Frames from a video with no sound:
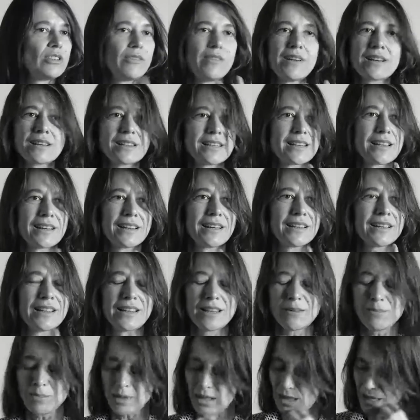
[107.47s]
diverse anche
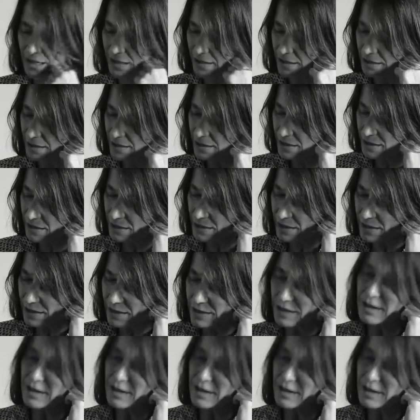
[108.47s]
dalla mia. In